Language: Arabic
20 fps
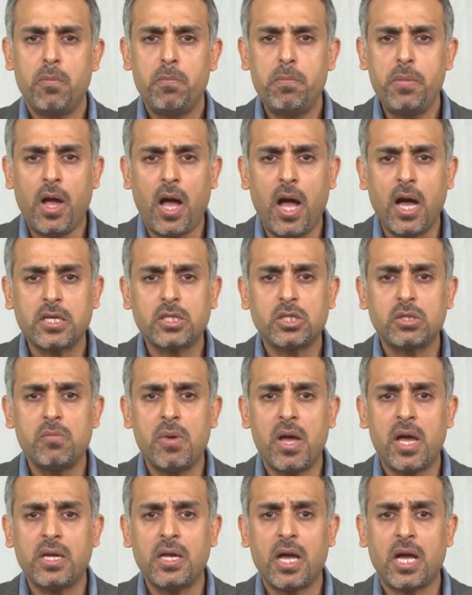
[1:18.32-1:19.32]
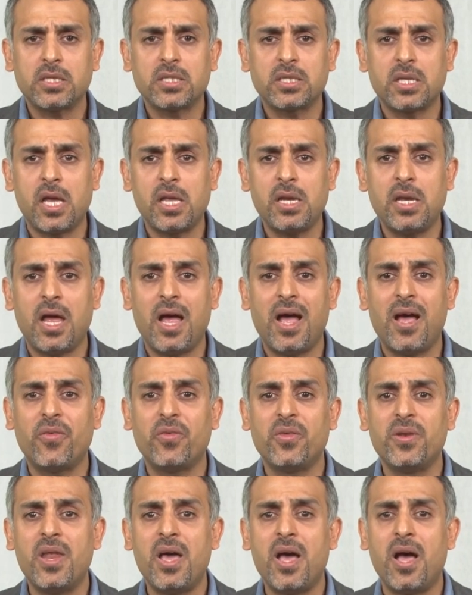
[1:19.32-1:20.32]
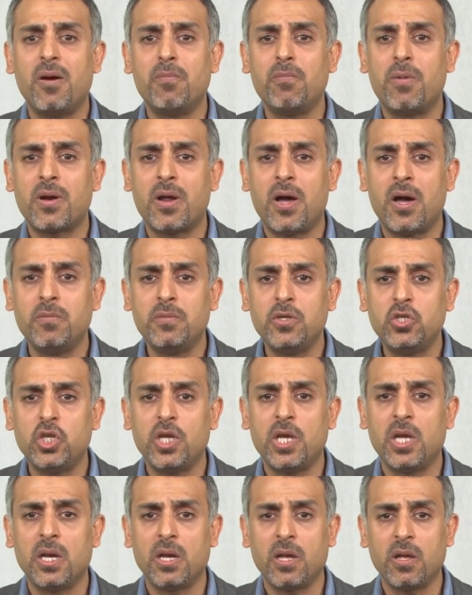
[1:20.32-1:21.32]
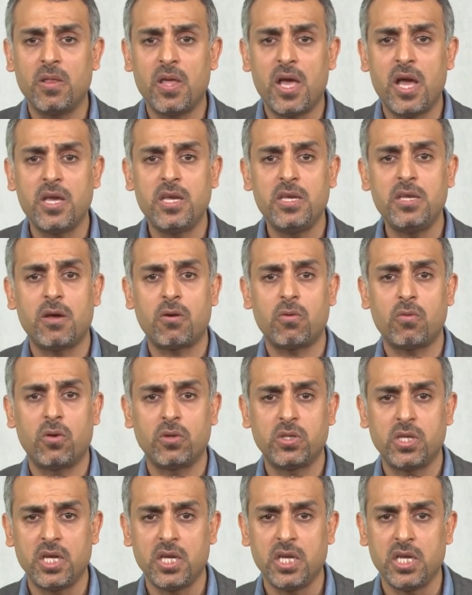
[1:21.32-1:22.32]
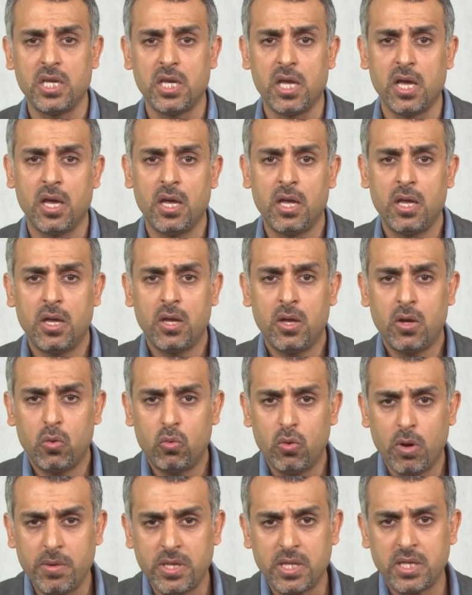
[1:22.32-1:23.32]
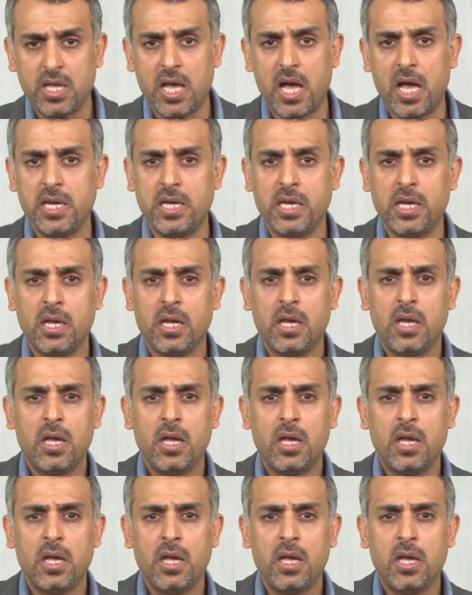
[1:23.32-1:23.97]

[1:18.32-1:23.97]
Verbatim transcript: بعكس ما يحصل أثناء برامجه الغذائية الروتينية وبالتالي